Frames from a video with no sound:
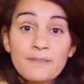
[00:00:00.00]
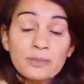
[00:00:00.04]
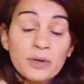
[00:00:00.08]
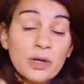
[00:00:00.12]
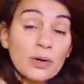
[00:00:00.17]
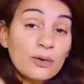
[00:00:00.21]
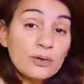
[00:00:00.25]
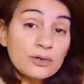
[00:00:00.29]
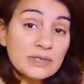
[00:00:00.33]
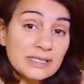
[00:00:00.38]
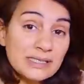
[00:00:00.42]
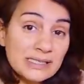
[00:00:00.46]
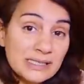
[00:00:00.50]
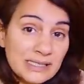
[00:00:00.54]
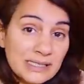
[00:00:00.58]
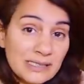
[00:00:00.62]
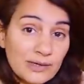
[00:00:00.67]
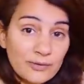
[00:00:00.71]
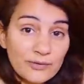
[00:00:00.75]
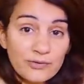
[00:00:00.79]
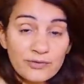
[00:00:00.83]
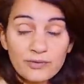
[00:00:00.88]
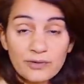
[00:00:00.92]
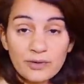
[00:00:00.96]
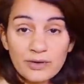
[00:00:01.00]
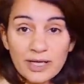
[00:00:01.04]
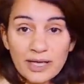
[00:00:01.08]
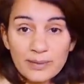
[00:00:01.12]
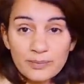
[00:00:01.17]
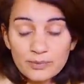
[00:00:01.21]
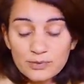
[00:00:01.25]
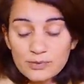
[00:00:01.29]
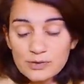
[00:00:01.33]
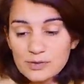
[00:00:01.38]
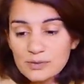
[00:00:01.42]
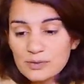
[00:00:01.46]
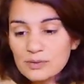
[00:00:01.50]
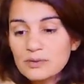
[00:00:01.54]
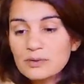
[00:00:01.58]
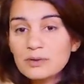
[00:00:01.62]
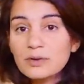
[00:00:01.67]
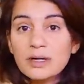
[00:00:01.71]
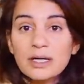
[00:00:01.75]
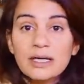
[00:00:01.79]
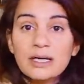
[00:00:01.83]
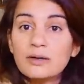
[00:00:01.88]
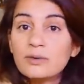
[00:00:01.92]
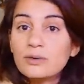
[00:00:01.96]
grossit au fur et à
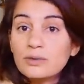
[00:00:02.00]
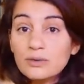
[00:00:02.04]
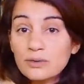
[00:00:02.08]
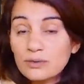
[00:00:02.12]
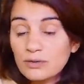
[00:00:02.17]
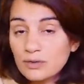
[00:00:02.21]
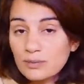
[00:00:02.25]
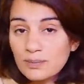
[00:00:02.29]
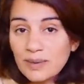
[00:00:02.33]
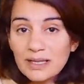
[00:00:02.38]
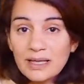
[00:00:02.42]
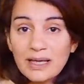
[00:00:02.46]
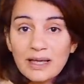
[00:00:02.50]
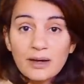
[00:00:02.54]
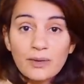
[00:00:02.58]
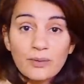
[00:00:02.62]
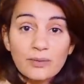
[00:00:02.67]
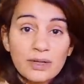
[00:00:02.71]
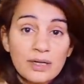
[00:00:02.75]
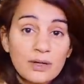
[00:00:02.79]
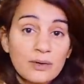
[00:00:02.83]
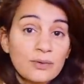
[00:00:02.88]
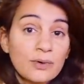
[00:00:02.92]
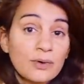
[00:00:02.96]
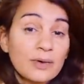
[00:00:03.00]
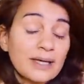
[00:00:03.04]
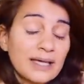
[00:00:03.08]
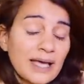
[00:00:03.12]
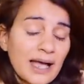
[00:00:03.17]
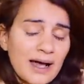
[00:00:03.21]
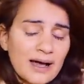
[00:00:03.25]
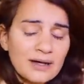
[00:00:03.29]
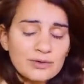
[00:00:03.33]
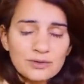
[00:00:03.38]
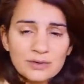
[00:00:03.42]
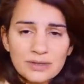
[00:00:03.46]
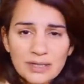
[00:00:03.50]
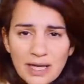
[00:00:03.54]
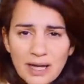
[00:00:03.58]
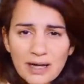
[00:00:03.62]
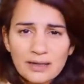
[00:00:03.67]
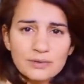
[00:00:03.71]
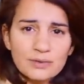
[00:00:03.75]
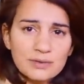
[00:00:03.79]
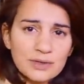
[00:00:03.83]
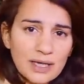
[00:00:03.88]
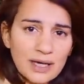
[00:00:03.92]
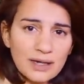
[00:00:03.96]
mesure et que de toute manière on est qu'au quart du
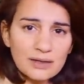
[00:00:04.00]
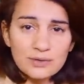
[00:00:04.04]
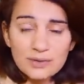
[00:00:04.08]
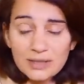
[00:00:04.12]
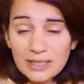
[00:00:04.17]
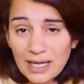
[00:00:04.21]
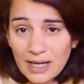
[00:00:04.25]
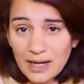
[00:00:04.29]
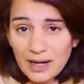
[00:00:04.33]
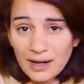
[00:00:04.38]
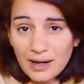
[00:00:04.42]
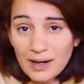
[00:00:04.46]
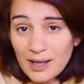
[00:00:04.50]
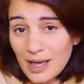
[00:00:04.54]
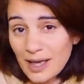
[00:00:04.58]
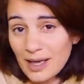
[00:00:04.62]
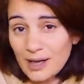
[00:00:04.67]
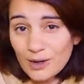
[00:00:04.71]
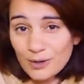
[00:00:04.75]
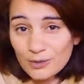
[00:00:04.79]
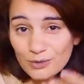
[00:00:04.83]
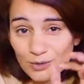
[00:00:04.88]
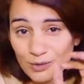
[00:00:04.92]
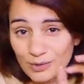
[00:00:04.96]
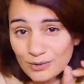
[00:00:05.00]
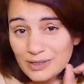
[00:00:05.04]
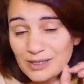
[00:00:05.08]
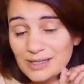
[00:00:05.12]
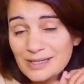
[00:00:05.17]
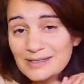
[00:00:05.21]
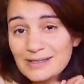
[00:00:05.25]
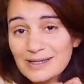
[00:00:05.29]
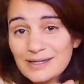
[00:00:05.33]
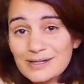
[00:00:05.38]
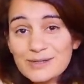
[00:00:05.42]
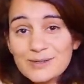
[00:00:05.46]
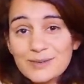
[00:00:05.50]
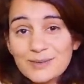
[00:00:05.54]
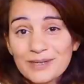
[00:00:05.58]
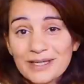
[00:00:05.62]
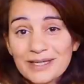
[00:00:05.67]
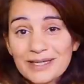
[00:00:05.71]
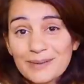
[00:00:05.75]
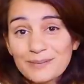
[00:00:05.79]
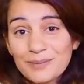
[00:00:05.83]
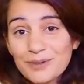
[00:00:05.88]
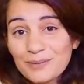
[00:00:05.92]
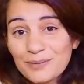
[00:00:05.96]
quart du quart du quart de l'utilisation des
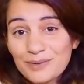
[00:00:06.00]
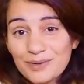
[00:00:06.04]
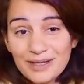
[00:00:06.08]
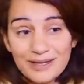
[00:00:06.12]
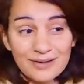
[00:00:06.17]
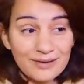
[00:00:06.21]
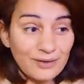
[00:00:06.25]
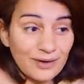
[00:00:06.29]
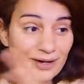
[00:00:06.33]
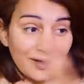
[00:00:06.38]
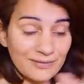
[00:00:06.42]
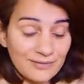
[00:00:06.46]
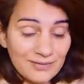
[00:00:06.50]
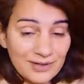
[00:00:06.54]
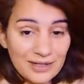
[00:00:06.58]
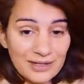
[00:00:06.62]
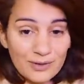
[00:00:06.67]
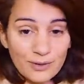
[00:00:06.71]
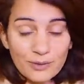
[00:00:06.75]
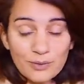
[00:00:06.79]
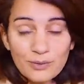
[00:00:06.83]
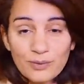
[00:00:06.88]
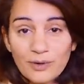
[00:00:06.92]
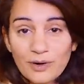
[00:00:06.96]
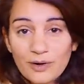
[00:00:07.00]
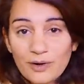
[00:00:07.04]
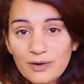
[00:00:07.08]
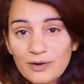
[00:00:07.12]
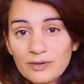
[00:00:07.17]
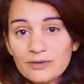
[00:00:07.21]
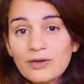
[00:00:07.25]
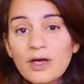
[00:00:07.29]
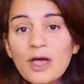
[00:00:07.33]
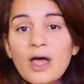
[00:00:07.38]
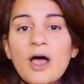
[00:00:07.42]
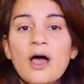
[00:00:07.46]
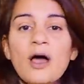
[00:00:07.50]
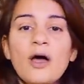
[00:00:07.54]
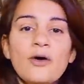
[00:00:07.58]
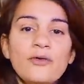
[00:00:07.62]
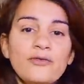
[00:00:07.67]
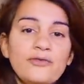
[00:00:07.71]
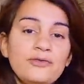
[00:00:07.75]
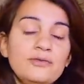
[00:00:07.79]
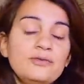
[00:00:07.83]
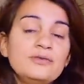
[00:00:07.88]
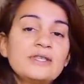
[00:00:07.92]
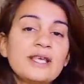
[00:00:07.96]
crypto-monnaies dans la vie euh, courante,
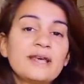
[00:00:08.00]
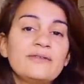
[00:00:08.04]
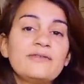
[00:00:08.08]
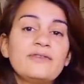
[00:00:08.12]
vous vous